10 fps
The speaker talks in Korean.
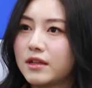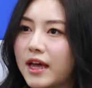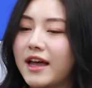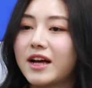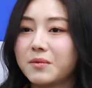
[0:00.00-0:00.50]

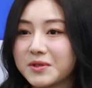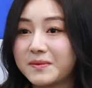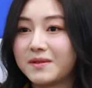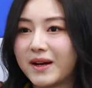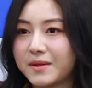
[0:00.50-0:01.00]
다양한
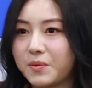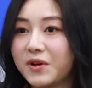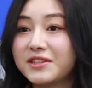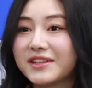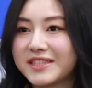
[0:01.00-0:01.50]
모습들 많이
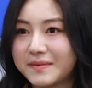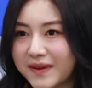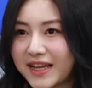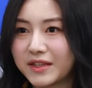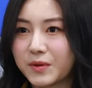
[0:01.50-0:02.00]

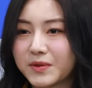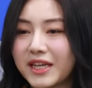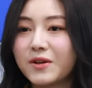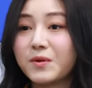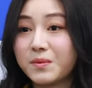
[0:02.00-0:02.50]
보여드렸지만 또
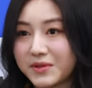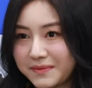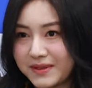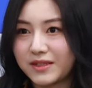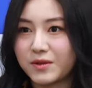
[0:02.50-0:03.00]
새로운
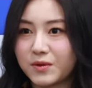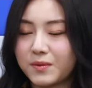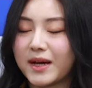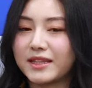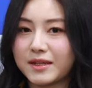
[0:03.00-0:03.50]
모습들로
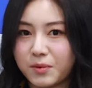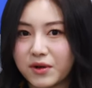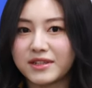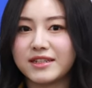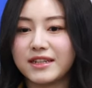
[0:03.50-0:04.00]
많이
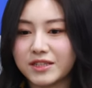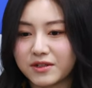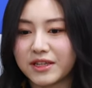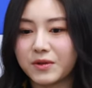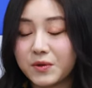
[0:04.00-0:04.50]
보여드릴
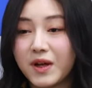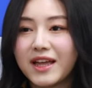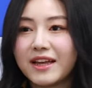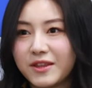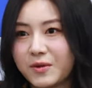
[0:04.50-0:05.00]
예정이고
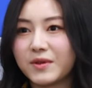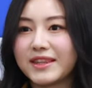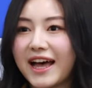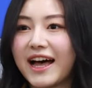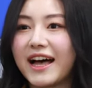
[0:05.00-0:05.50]
또
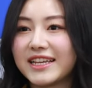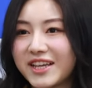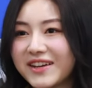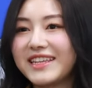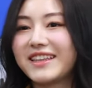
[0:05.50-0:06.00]
다
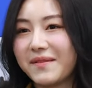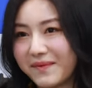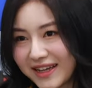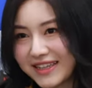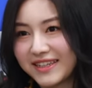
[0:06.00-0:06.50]
성인이 된
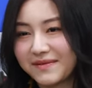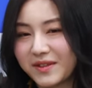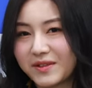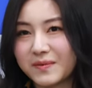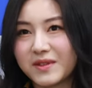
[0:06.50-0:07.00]
만큼
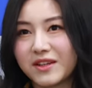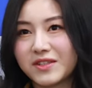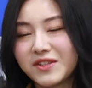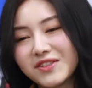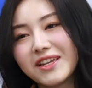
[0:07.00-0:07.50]
좀 더
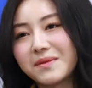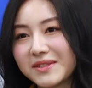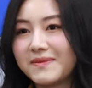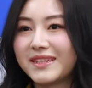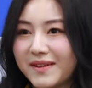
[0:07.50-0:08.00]
성숙한
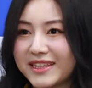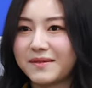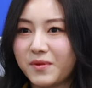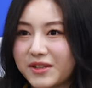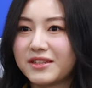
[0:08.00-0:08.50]
모습들 많이
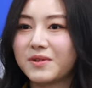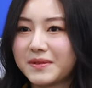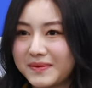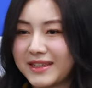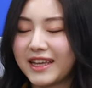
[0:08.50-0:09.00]
보여드리고
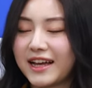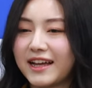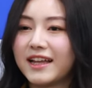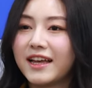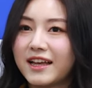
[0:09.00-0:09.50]

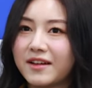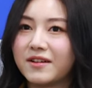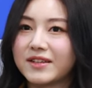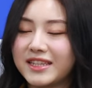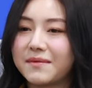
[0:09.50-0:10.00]
싶으니까
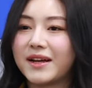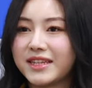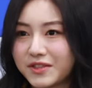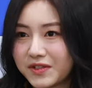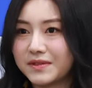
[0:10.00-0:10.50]
어, 기대 많이
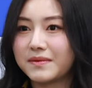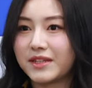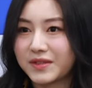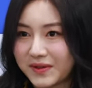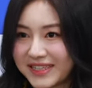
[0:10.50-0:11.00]

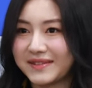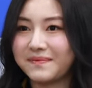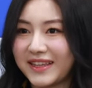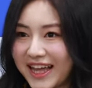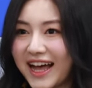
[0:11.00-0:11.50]
해주셨으면
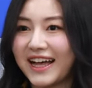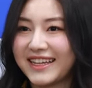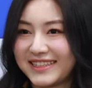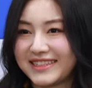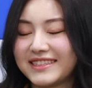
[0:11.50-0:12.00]
좋겠습니다.
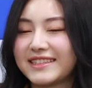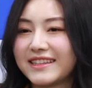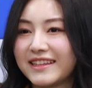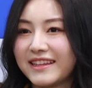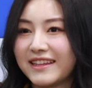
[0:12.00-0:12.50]

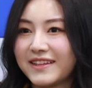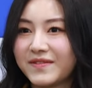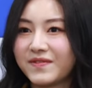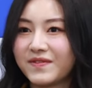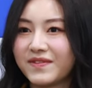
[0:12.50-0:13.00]
네,
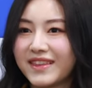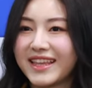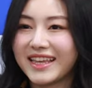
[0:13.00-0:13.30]
감사합니다.